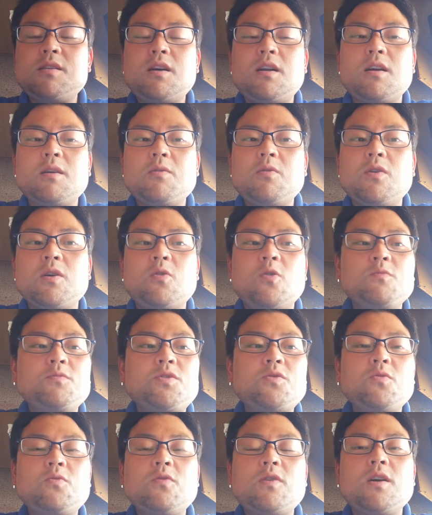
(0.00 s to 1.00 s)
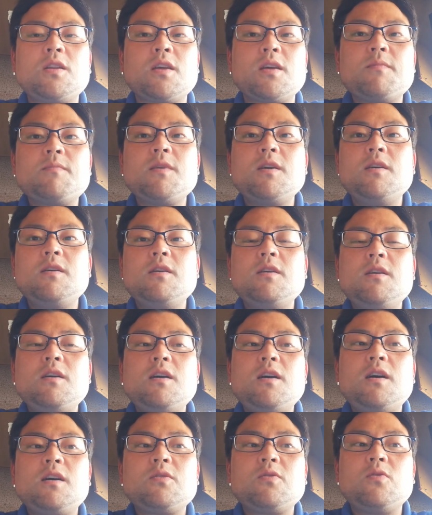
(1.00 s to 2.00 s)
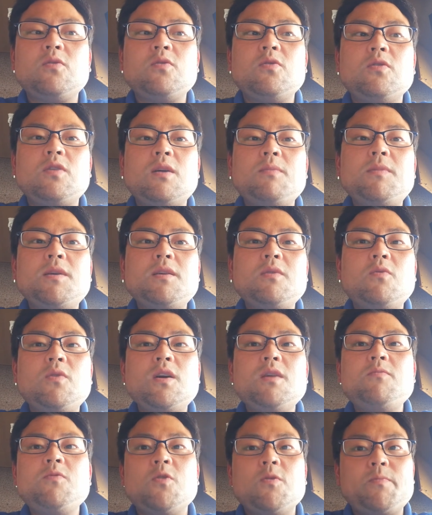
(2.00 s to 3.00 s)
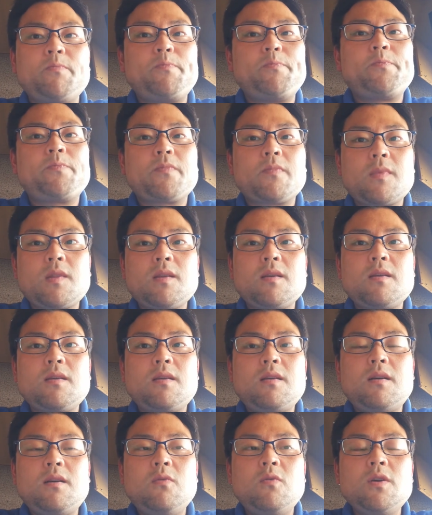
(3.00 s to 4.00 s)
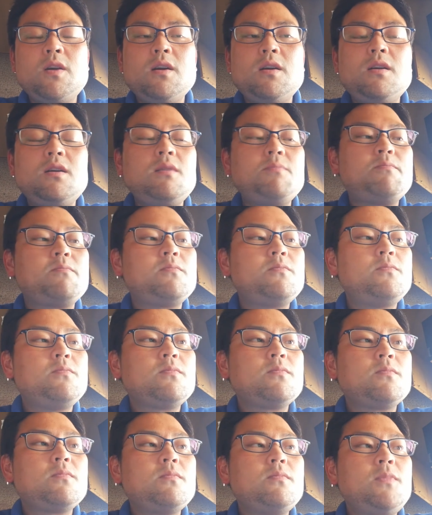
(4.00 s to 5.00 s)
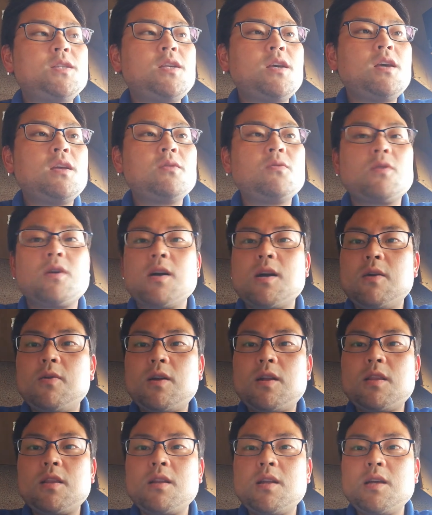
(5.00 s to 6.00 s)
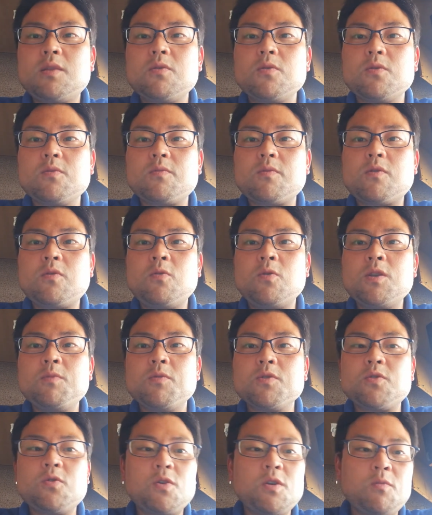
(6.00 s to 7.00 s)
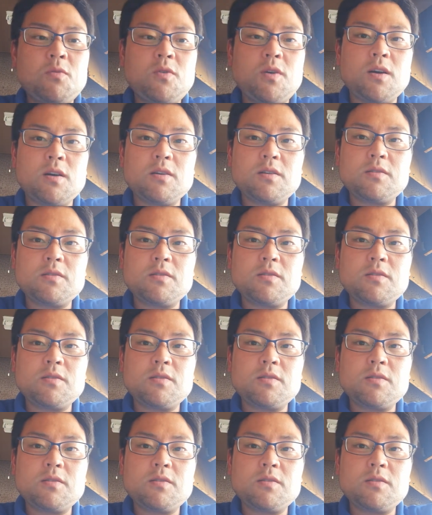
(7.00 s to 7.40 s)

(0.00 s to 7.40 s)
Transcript: だから要はコミュ障とかね、あんまり親が、まあ、世間と関われてないと子にもそういうものは